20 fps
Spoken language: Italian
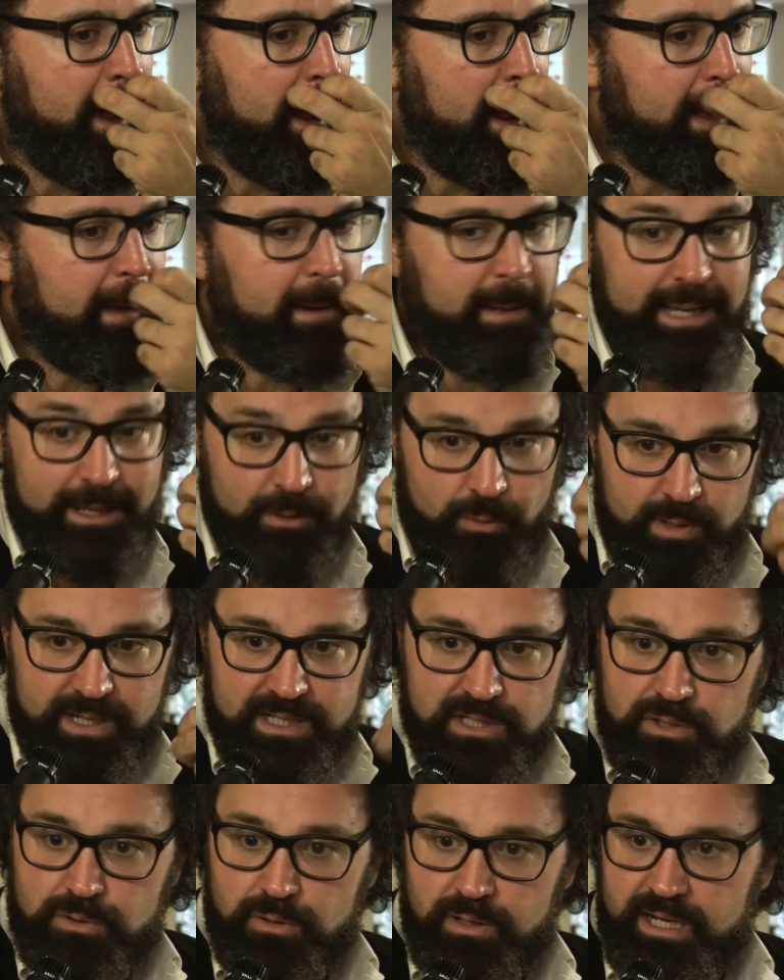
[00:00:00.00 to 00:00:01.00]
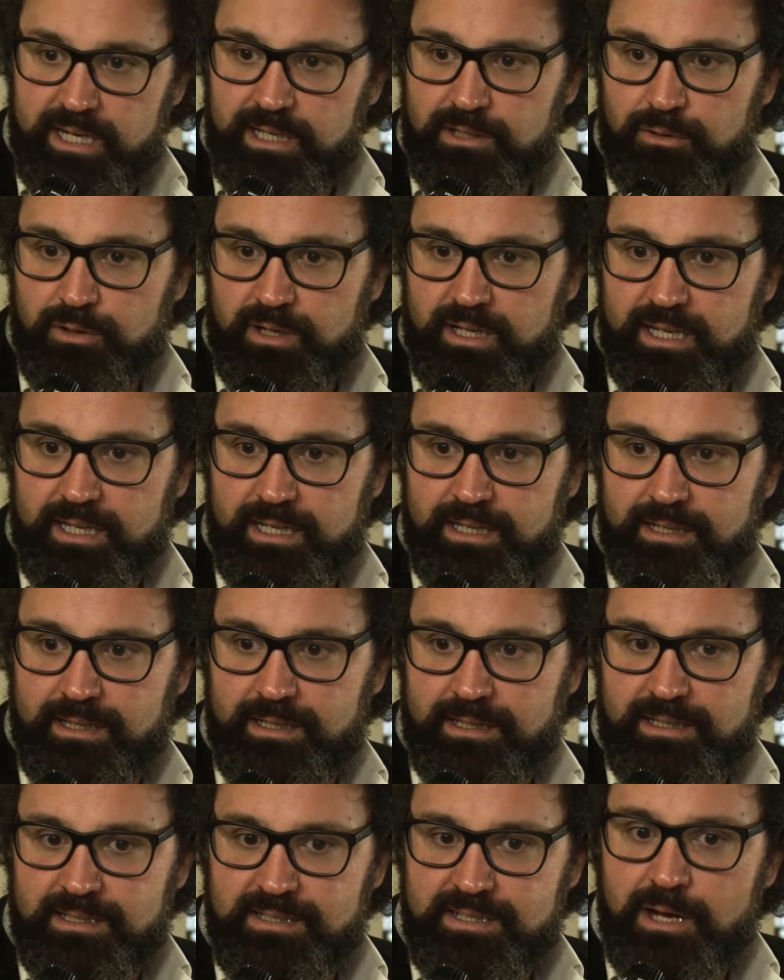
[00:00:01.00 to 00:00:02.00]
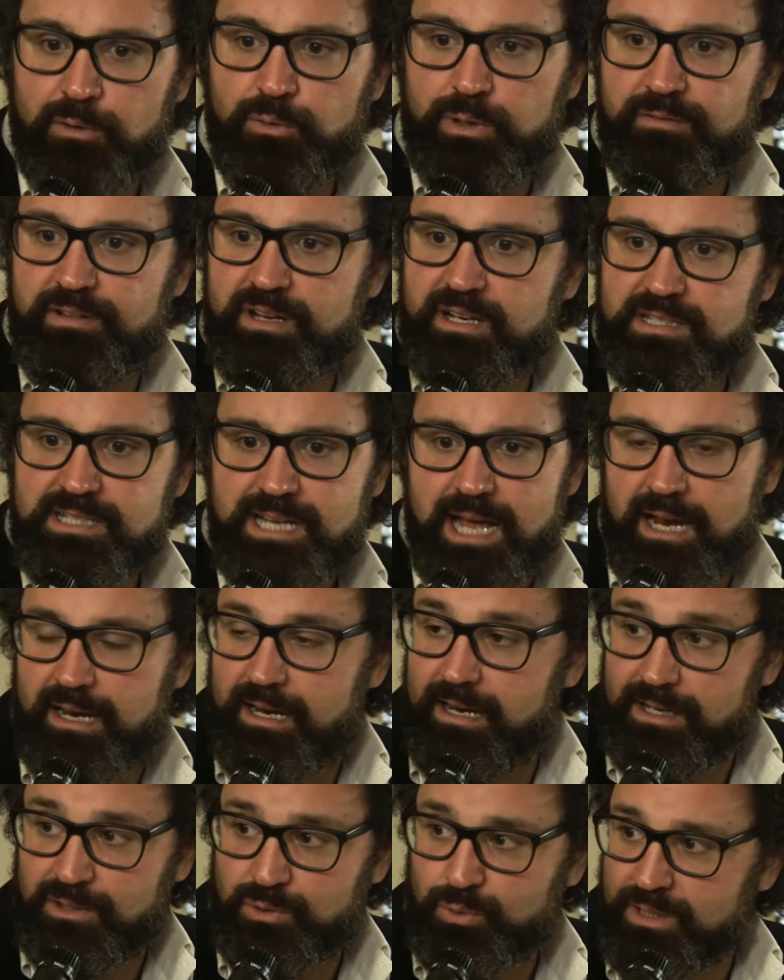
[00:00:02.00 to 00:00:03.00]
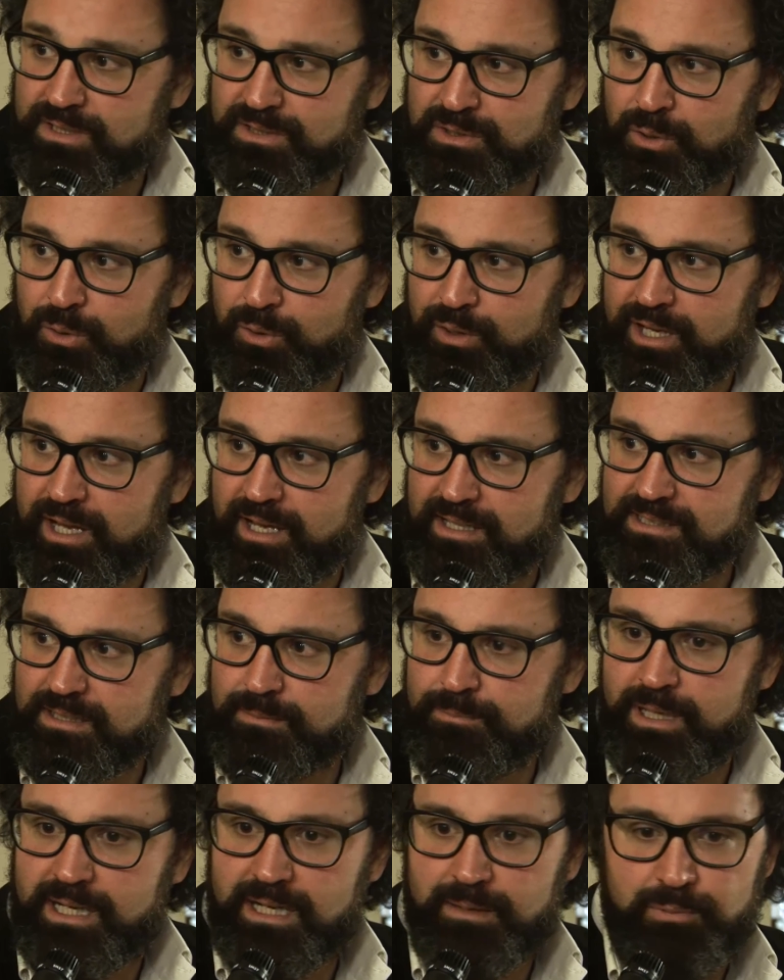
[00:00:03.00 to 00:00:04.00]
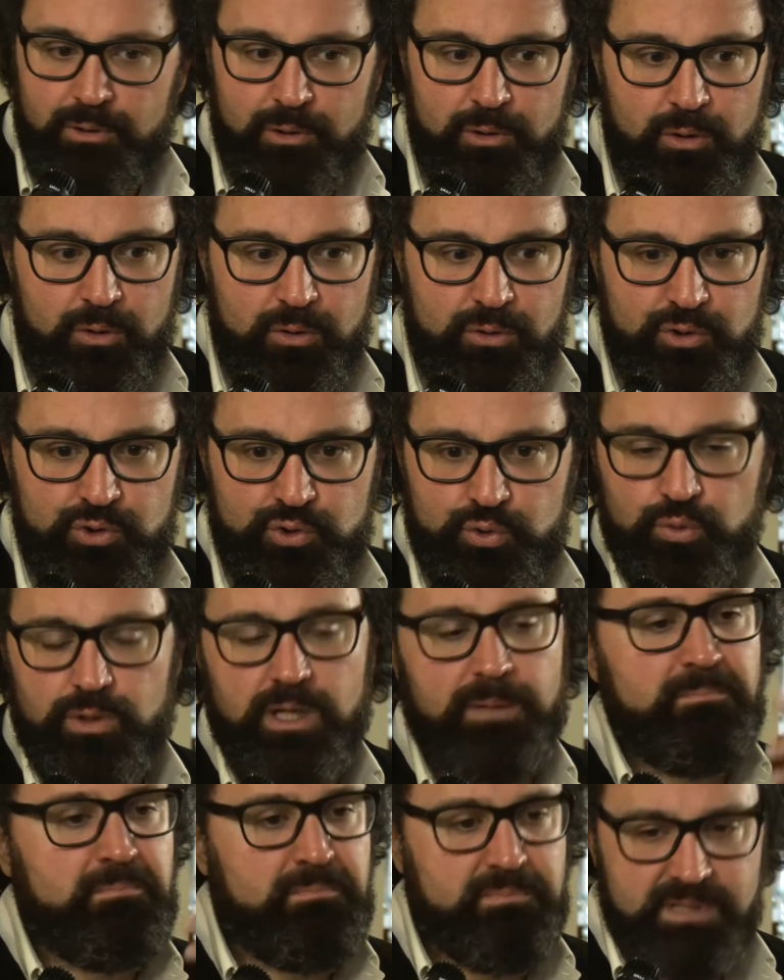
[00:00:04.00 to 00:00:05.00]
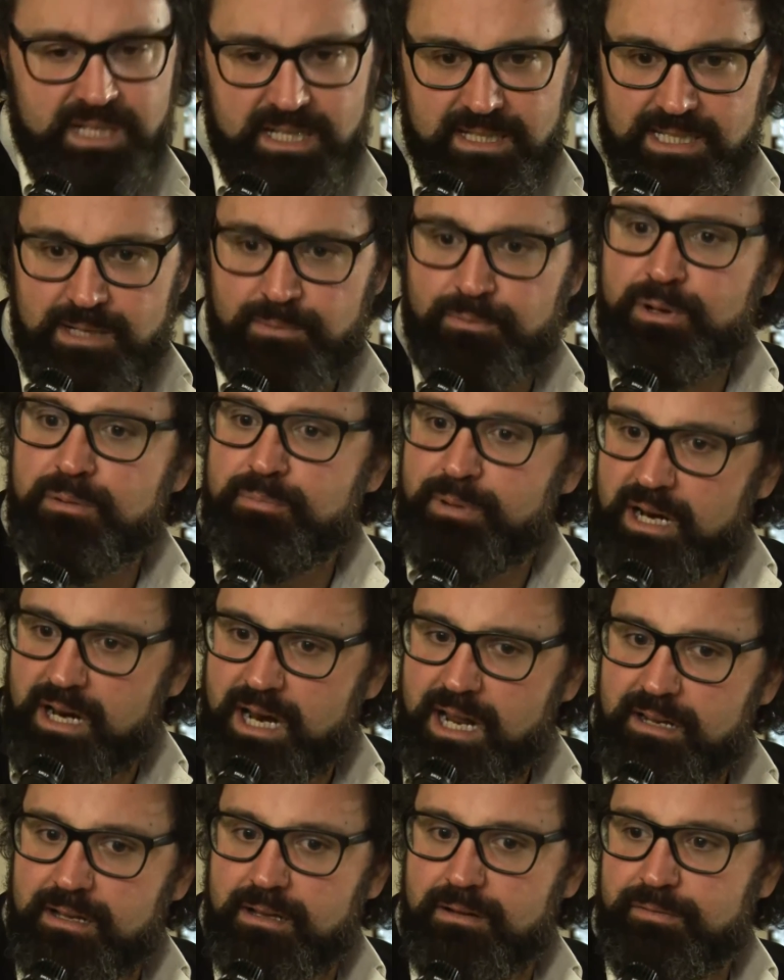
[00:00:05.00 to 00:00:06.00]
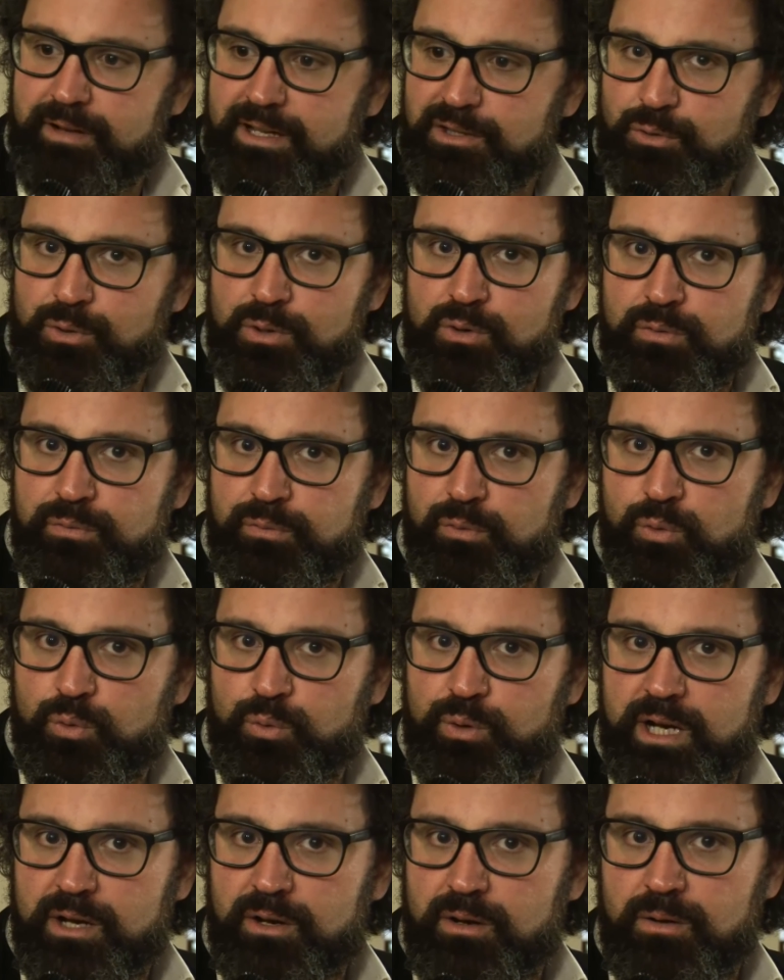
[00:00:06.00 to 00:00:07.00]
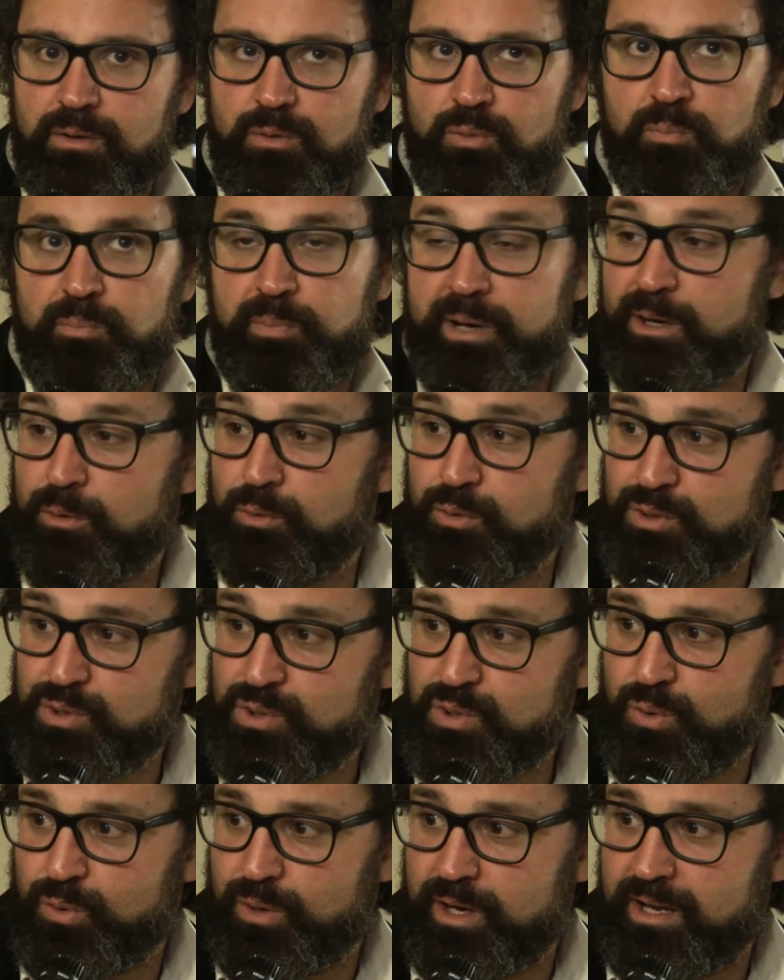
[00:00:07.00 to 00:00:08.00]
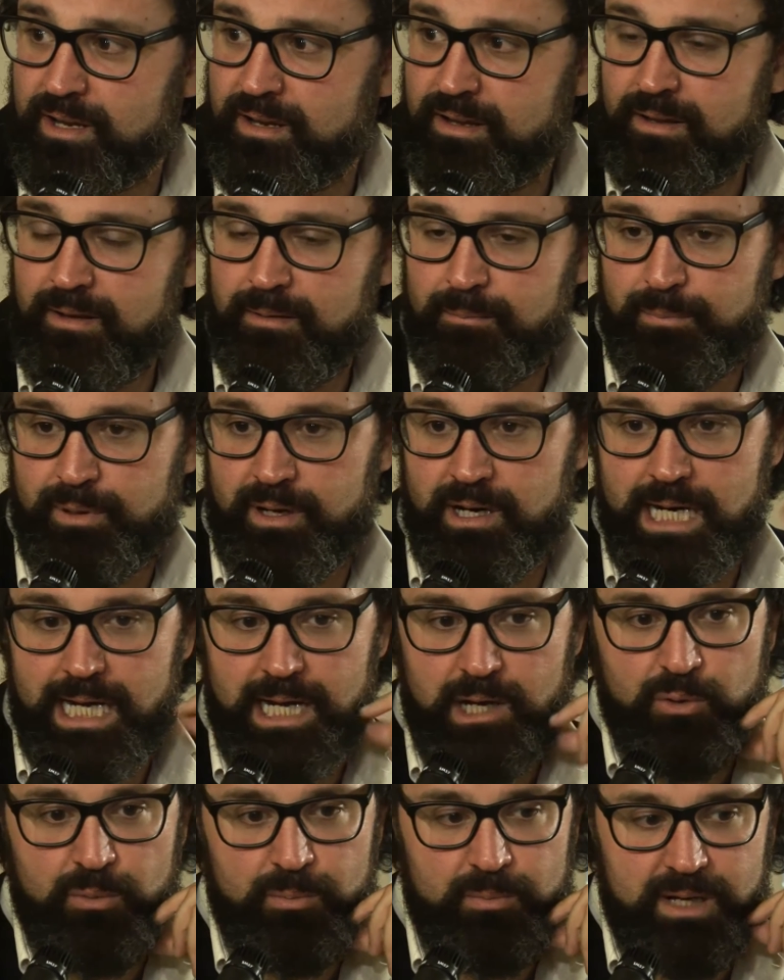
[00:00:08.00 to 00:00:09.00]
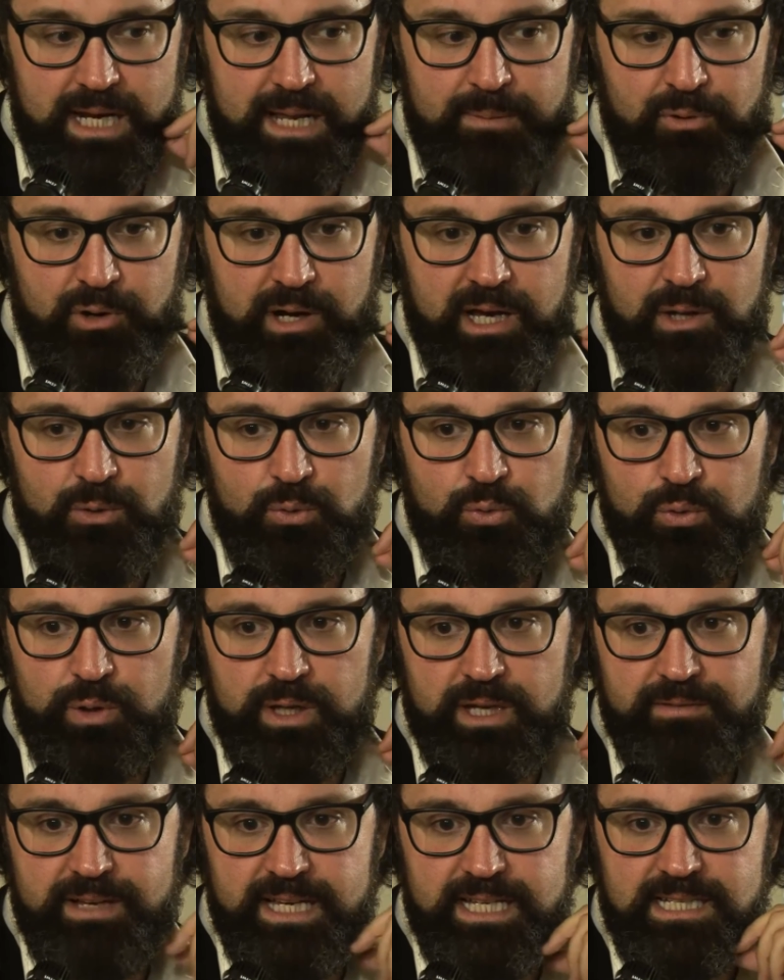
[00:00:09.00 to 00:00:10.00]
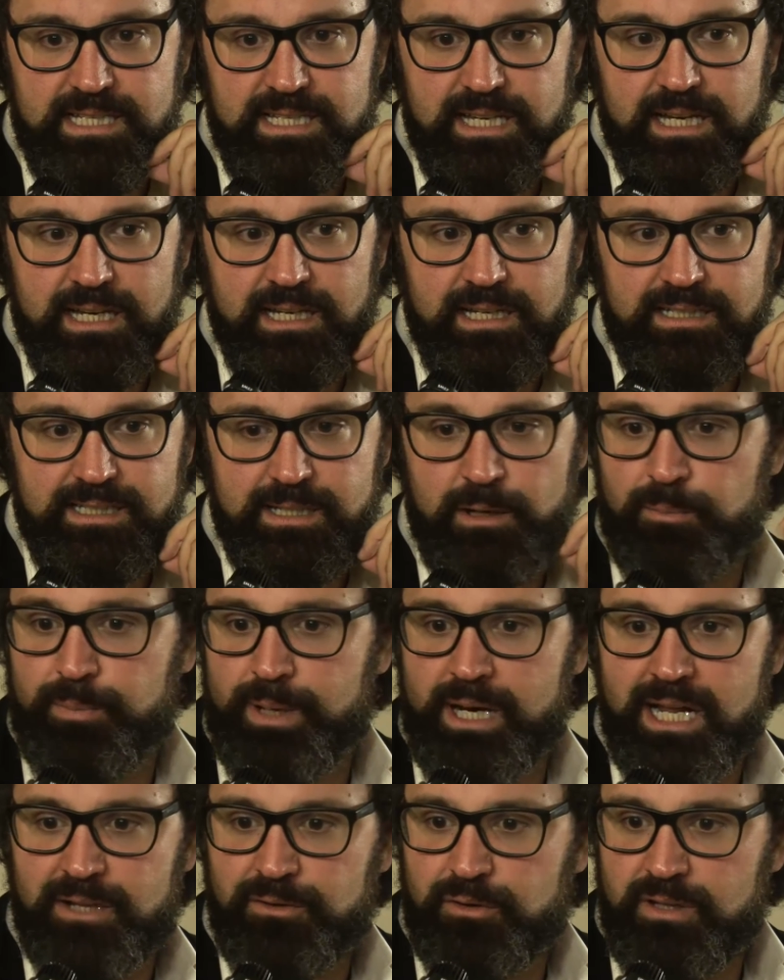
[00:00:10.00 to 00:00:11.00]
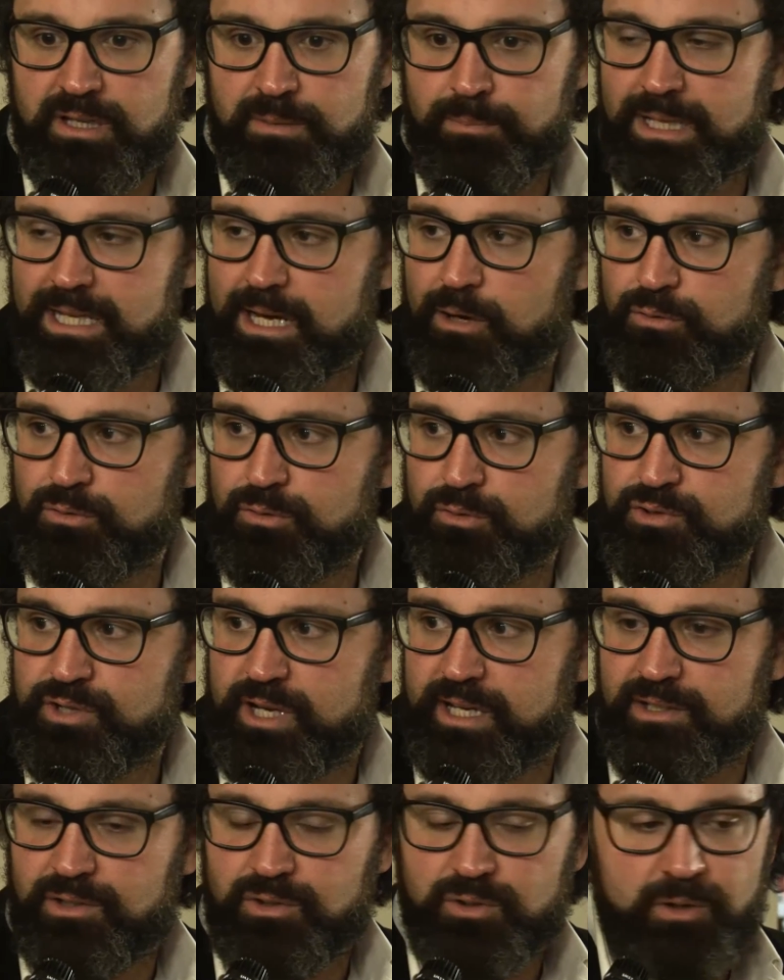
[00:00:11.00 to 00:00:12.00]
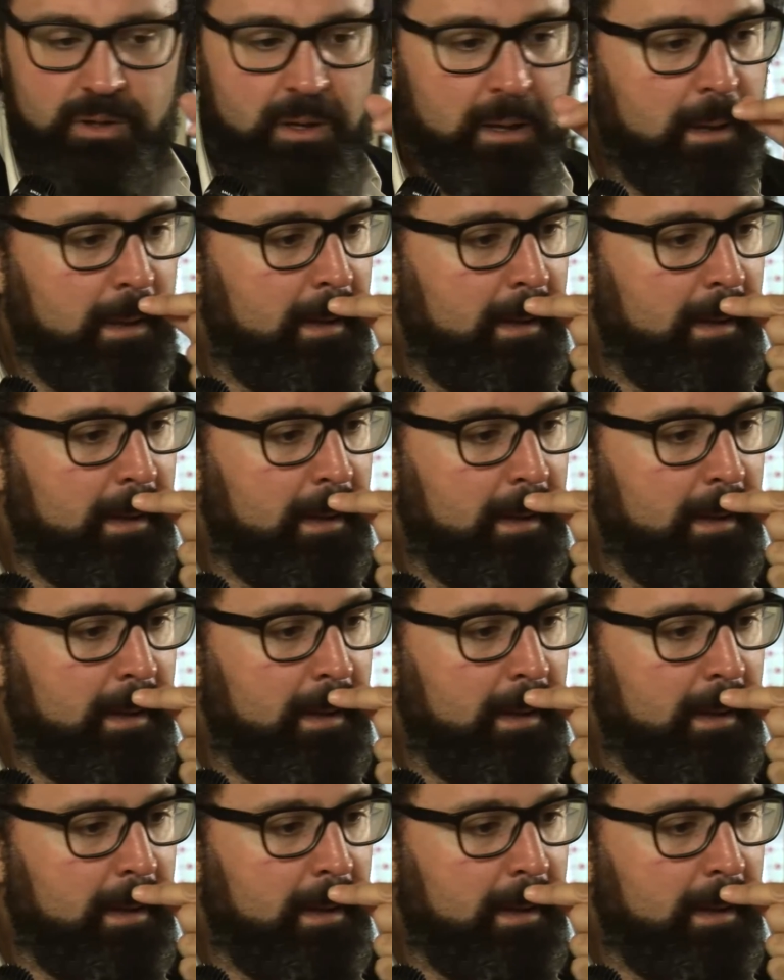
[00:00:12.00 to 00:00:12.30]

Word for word: e in questo credo che, che, sia universale la sua storia, sebbene poco conosciuta, senza poi parlare del fatto che lui fu un, un precursore per l'epoca in cui visse, che stiamo parlando di metà Ottocento,